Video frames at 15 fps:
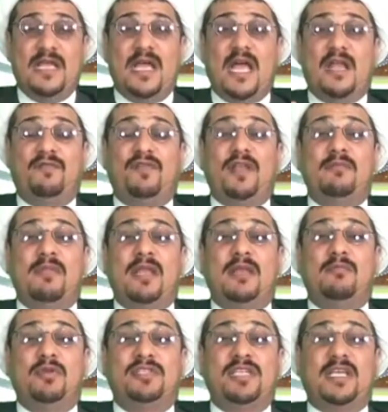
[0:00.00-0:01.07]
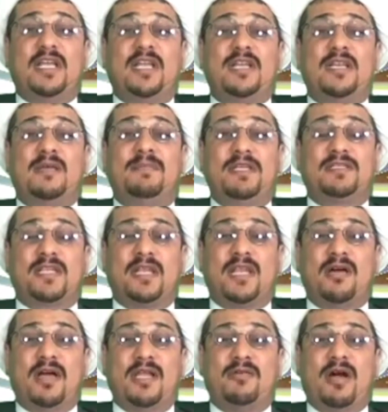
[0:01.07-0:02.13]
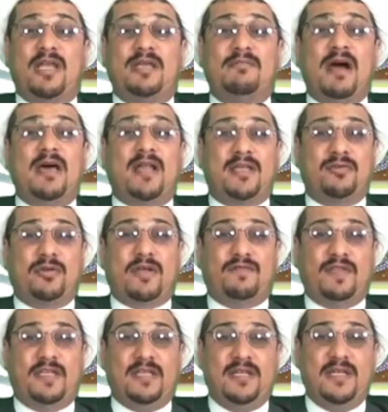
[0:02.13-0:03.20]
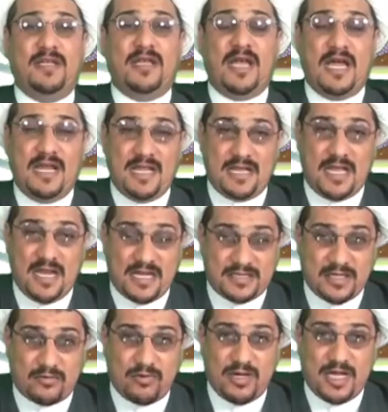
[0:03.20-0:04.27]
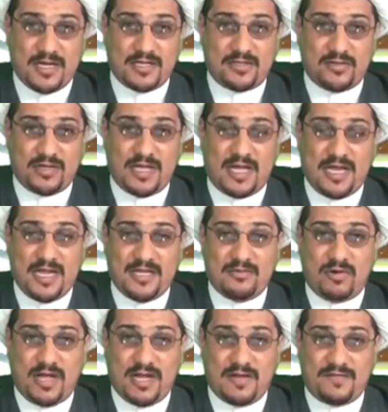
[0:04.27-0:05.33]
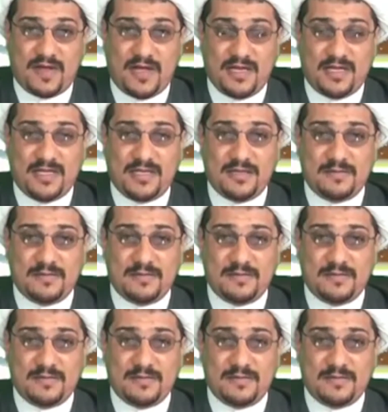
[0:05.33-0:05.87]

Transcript: الفيلم المسيء للنبي صلى الله عليه وآله ما رأيك فيه ألا تقول لعنة الله عليه وعلى فاعله